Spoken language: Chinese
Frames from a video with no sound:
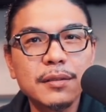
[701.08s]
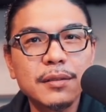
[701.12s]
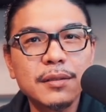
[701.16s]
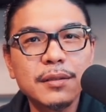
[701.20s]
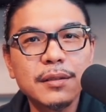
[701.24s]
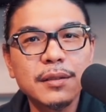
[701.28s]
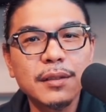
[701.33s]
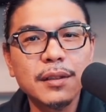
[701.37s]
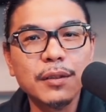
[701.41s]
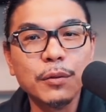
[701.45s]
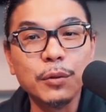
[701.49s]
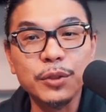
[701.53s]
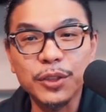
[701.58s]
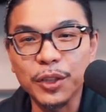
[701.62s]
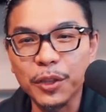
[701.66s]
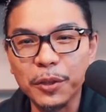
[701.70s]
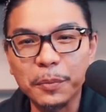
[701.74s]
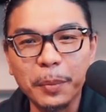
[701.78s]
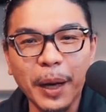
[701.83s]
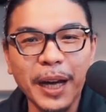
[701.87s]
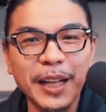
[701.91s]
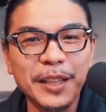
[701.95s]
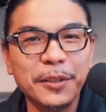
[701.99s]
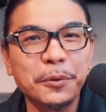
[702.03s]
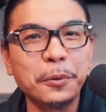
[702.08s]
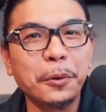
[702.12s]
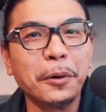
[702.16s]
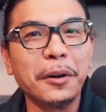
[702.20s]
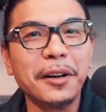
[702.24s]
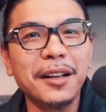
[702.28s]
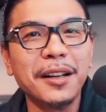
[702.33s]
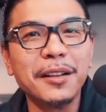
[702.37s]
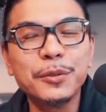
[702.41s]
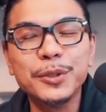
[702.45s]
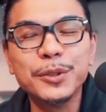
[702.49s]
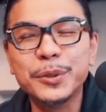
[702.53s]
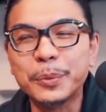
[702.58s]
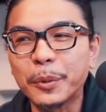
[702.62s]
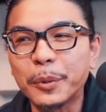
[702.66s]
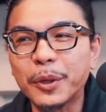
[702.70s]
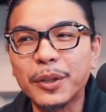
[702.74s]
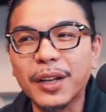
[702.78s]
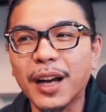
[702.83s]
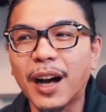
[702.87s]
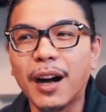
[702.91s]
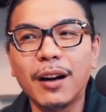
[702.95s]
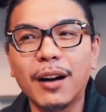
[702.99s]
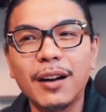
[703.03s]
我只有一百多哎、欸，我怎么
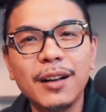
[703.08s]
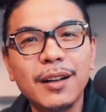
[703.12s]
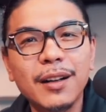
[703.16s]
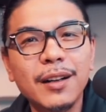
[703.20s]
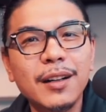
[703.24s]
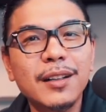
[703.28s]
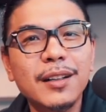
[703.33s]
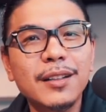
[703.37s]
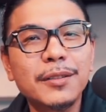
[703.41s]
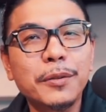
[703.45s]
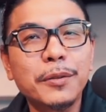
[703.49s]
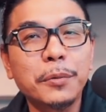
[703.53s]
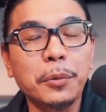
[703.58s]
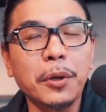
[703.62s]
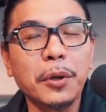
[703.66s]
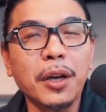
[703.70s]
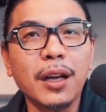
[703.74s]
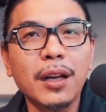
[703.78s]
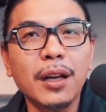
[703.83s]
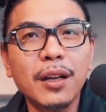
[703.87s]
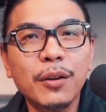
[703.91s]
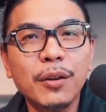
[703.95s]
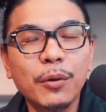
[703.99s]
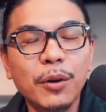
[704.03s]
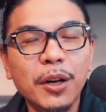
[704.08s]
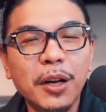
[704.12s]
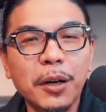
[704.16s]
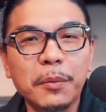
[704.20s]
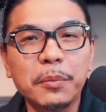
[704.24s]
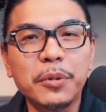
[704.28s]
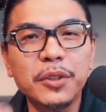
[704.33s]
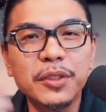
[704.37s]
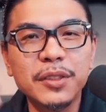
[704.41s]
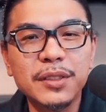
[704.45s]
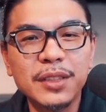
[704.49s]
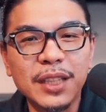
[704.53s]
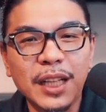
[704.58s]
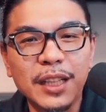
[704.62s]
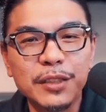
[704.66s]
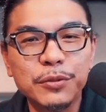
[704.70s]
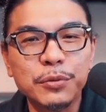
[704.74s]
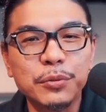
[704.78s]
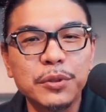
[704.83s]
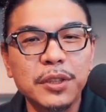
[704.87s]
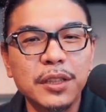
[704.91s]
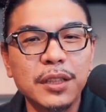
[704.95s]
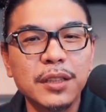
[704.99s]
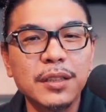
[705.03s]
搞？对不对？我好不容易掐住
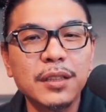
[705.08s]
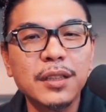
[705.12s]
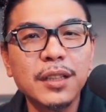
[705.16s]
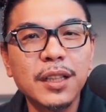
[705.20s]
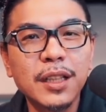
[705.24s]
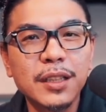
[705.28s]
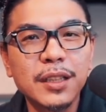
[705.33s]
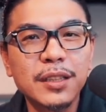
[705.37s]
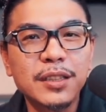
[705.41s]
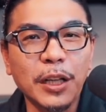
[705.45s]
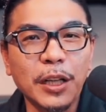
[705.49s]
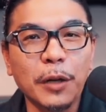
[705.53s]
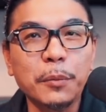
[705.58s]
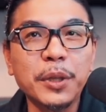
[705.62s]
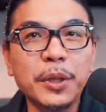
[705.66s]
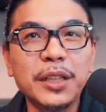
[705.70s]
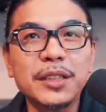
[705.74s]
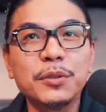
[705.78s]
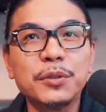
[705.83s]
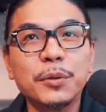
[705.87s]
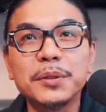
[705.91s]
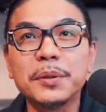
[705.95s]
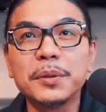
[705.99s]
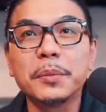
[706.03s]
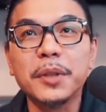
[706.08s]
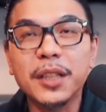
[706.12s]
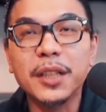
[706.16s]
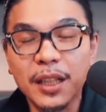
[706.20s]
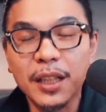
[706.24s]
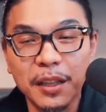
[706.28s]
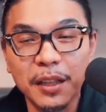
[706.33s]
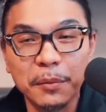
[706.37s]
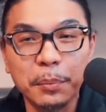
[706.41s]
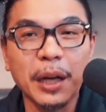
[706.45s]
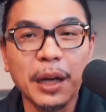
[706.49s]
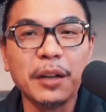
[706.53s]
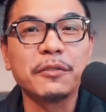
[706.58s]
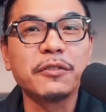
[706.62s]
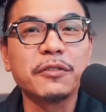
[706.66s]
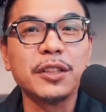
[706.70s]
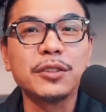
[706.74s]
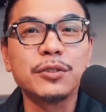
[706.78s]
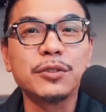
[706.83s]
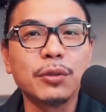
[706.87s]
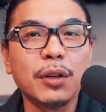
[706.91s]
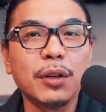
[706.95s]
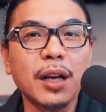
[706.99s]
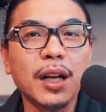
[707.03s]
你个小辫子，我怎么可以把你放
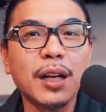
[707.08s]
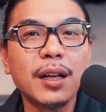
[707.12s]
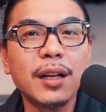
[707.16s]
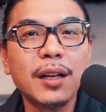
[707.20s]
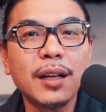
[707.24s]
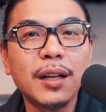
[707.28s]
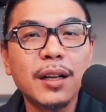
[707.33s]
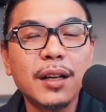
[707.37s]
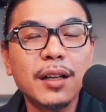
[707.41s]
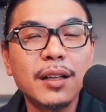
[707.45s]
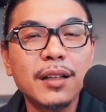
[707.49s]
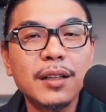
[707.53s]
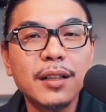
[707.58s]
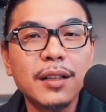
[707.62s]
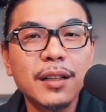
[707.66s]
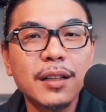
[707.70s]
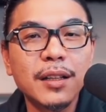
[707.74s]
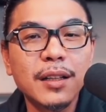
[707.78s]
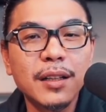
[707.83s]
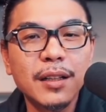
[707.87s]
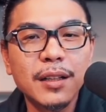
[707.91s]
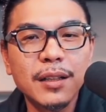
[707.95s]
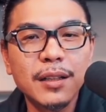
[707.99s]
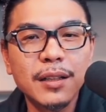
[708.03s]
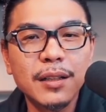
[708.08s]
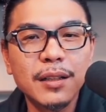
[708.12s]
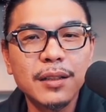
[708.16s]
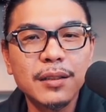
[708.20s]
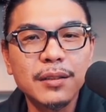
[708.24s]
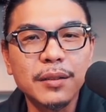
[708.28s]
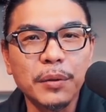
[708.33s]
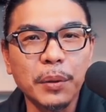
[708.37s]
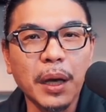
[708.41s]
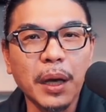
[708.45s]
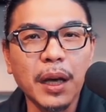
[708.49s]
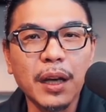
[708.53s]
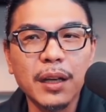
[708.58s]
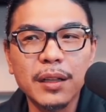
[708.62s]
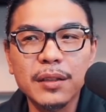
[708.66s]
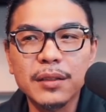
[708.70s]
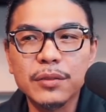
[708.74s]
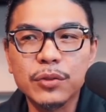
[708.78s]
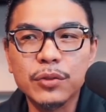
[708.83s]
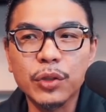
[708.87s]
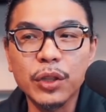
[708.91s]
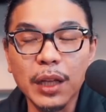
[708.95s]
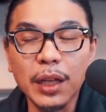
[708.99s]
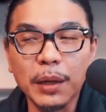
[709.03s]
出来？对不对？
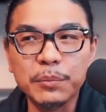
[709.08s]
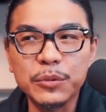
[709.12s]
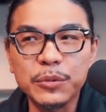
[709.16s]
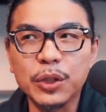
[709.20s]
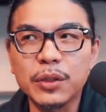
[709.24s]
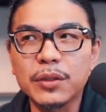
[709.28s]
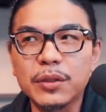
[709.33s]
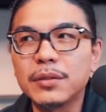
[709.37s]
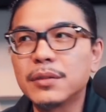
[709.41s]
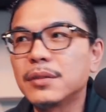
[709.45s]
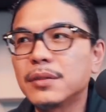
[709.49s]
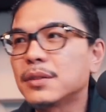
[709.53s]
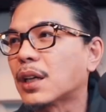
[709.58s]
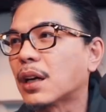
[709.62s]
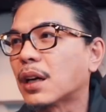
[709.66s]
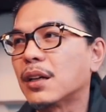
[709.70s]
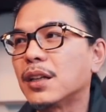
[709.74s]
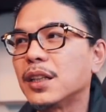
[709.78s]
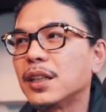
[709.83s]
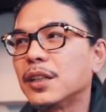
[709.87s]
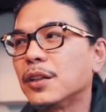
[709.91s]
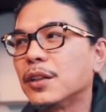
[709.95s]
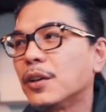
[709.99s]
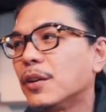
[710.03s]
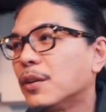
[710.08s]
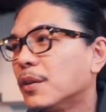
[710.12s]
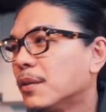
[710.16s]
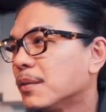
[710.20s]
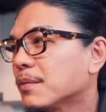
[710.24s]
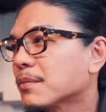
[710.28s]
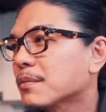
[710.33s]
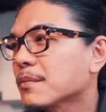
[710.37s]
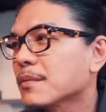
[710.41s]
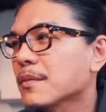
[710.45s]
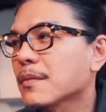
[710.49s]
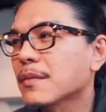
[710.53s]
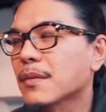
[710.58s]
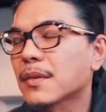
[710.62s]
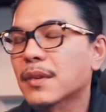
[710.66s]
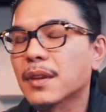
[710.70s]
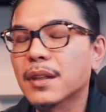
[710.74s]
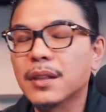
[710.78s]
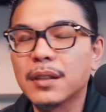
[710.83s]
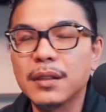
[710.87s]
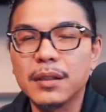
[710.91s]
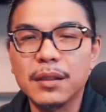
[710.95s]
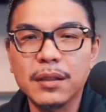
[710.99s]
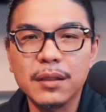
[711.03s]
所以他们就找个理由，
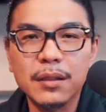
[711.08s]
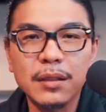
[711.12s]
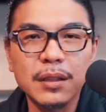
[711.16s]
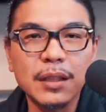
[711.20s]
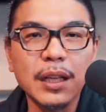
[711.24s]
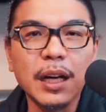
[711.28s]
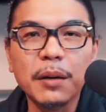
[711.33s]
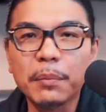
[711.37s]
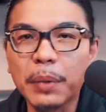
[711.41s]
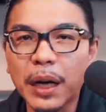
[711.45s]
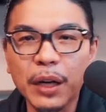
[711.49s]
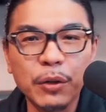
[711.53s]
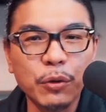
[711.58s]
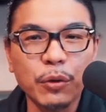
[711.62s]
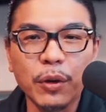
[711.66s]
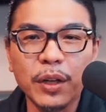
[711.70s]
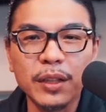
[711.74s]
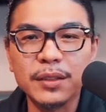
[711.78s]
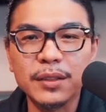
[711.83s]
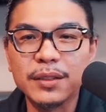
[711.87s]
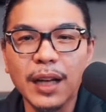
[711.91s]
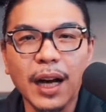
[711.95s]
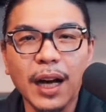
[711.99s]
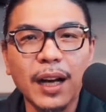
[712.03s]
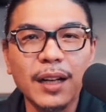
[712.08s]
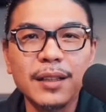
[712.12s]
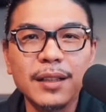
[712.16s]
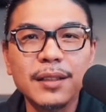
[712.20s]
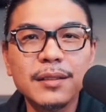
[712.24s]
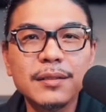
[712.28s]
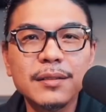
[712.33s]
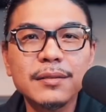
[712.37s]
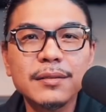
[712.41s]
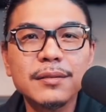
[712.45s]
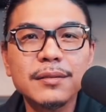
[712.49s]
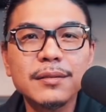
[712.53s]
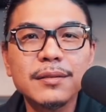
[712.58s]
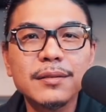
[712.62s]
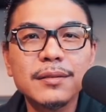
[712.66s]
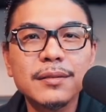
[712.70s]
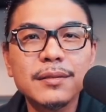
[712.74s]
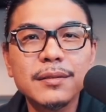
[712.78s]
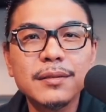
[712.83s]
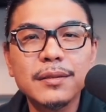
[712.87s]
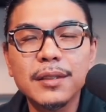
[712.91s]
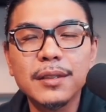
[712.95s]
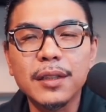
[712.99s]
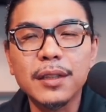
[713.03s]
一样把国王杀了，
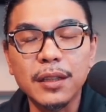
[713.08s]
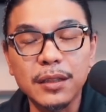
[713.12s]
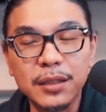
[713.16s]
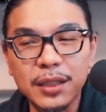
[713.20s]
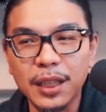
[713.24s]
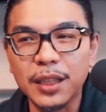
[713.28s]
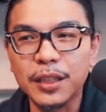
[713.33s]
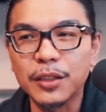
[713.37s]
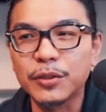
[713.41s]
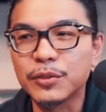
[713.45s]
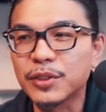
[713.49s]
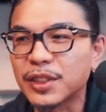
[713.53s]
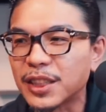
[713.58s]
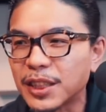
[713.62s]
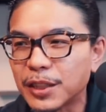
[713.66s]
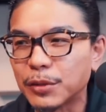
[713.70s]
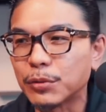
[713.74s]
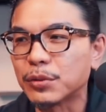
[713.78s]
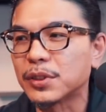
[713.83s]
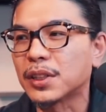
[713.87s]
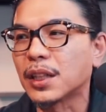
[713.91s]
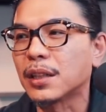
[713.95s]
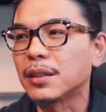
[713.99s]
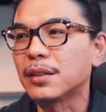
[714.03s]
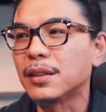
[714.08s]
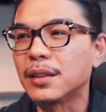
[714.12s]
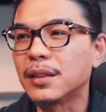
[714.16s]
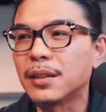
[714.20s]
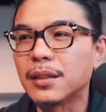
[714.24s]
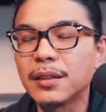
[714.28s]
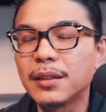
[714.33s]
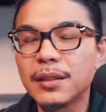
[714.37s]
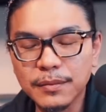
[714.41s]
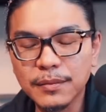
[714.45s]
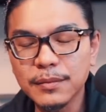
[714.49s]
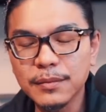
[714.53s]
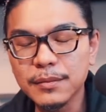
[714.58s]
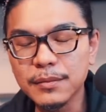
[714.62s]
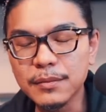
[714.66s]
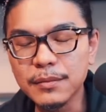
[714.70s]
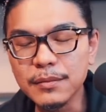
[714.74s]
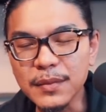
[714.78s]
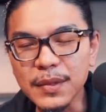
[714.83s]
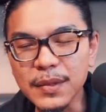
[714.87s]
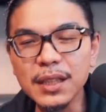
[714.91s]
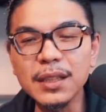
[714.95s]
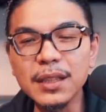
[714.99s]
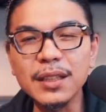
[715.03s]
而且用基督教的
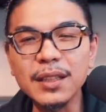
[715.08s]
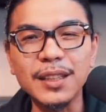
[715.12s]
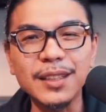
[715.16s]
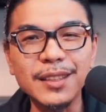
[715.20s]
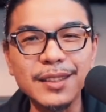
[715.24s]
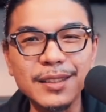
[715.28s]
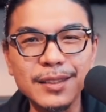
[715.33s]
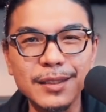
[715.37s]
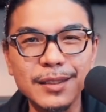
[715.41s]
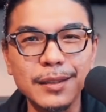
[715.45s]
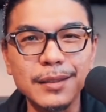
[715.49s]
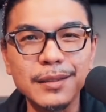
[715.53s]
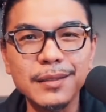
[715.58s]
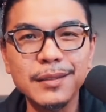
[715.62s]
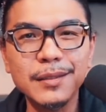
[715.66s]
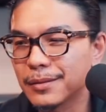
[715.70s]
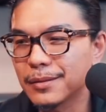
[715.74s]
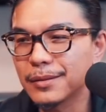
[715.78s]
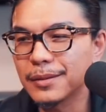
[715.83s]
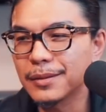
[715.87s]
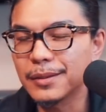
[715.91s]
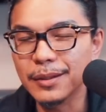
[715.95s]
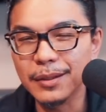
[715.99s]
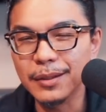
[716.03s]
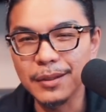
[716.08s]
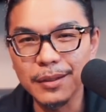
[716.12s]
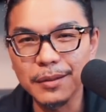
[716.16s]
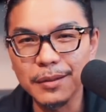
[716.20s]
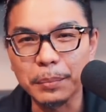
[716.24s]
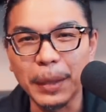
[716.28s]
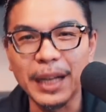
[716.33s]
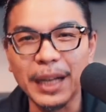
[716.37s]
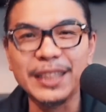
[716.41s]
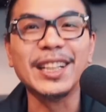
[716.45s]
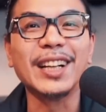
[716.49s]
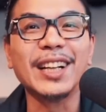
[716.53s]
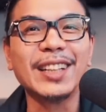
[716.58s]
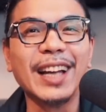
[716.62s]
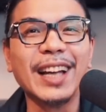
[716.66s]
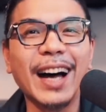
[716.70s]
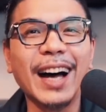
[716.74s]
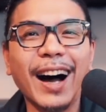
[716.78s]
仪式。埋葬他，